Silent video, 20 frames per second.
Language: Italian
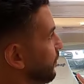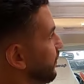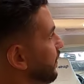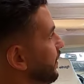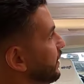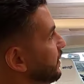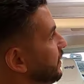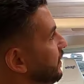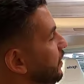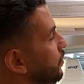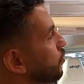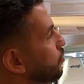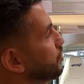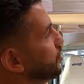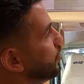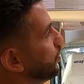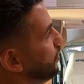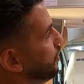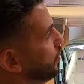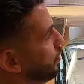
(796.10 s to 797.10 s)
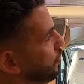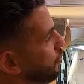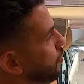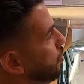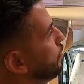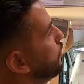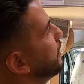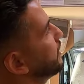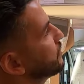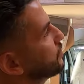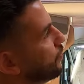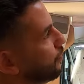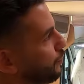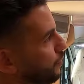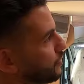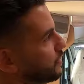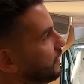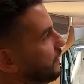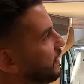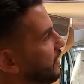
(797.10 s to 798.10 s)
ovviamente di luci, quindi quando lo abbasso
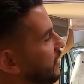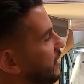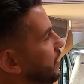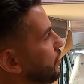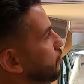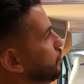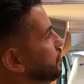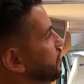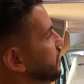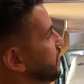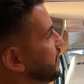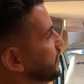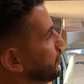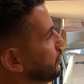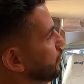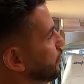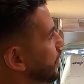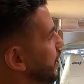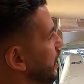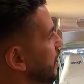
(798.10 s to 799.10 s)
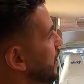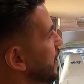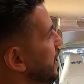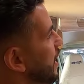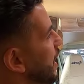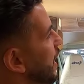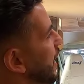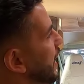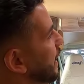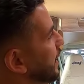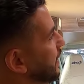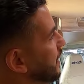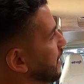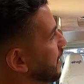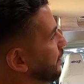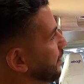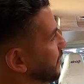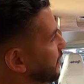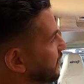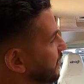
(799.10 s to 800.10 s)
posso avere le luci di lettura anche
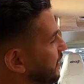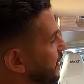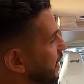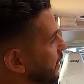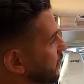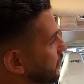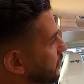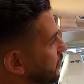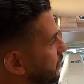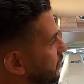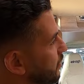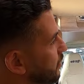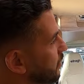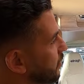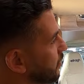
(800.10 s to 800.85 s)
nella parte in alto